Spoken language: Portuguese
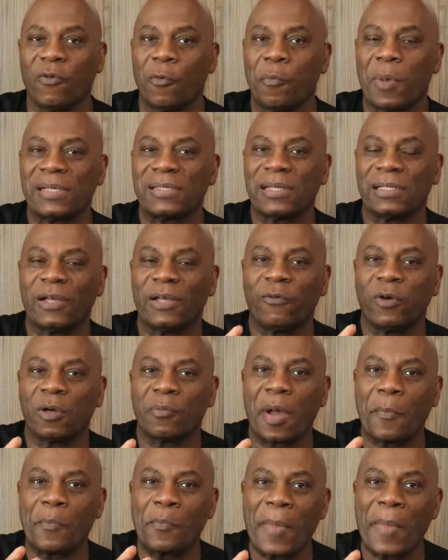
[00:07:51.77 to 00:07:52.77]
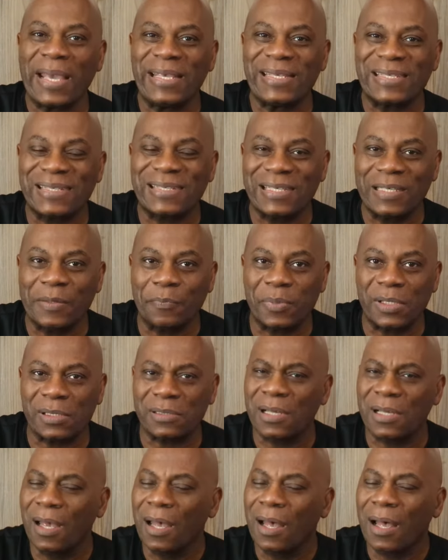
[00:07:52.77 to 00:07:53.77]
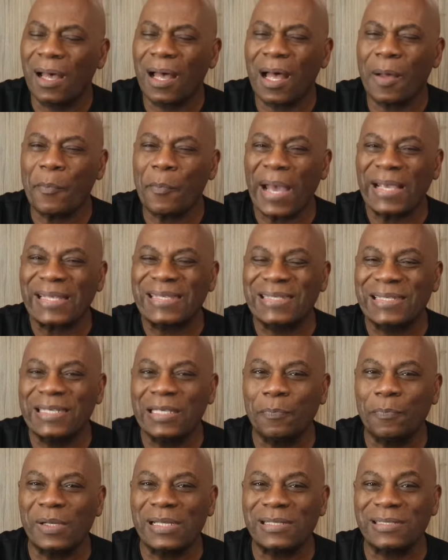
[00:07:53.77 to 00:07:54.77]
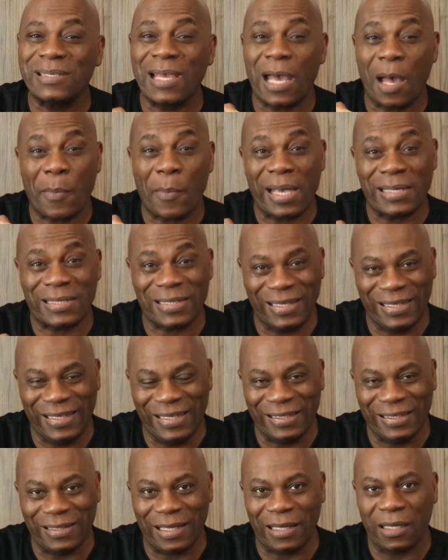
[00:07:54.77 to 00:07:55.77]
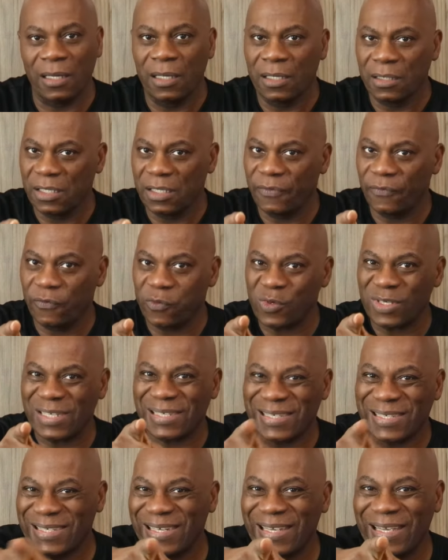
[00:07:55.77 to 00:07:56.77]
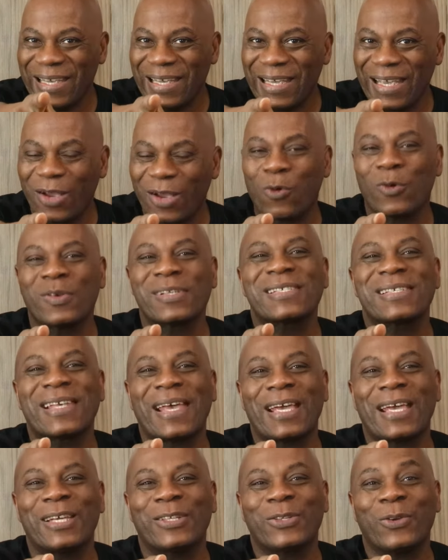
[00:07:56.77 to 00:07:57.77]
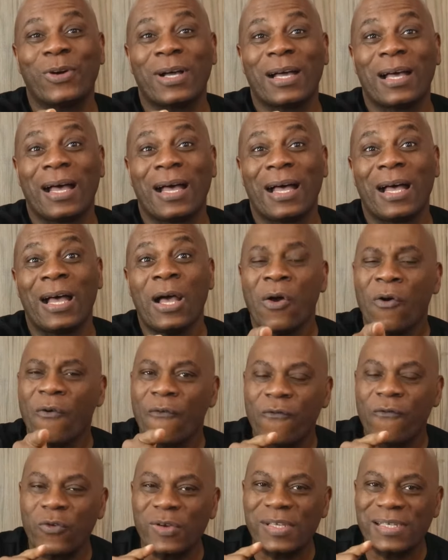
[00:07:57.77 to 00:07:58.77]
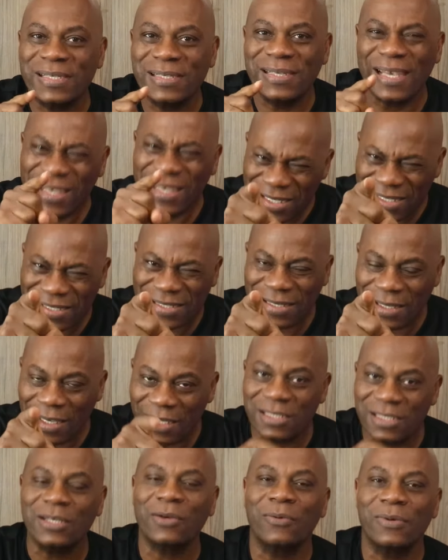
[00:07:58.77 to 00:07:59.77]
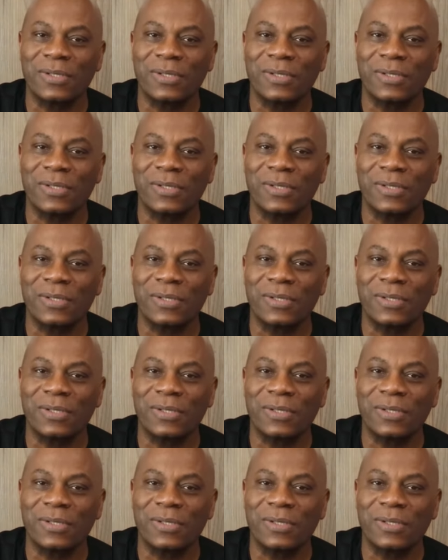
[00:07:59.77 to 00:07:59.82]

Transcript: vou passar da forma mais simples, a mais simples e a mais linda que você consegue tocar. Você iniciante você